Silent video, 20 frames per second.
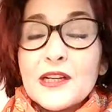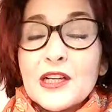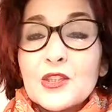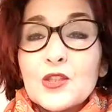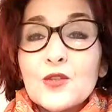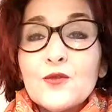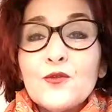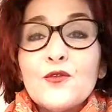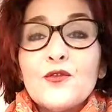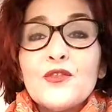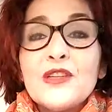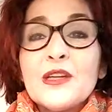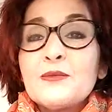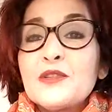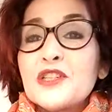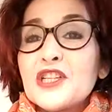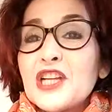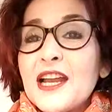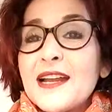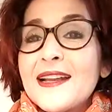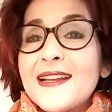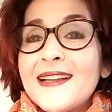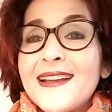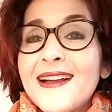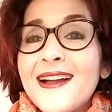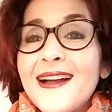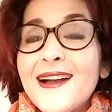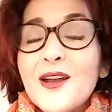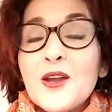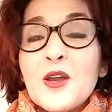كتشوفوا فيا
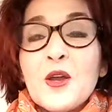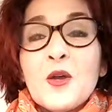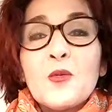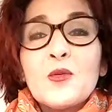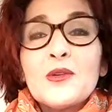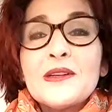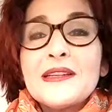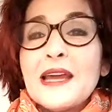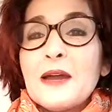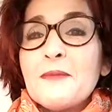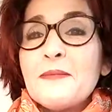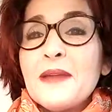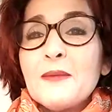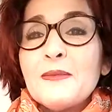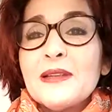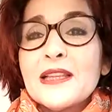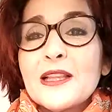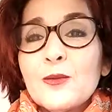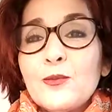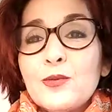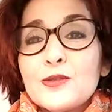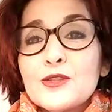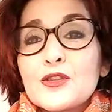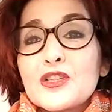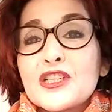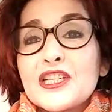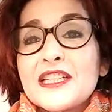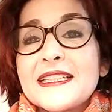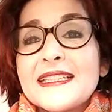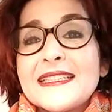مشعكه والله ما عملت
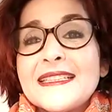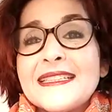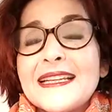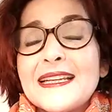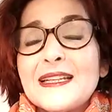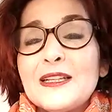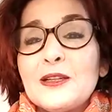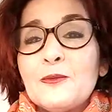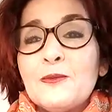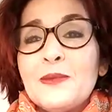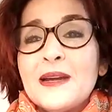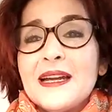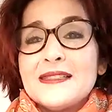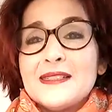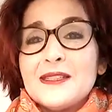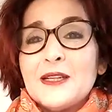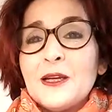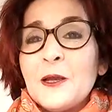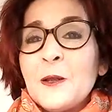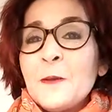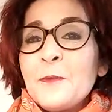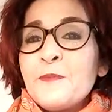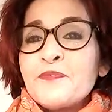البروشينغ ديالي البارح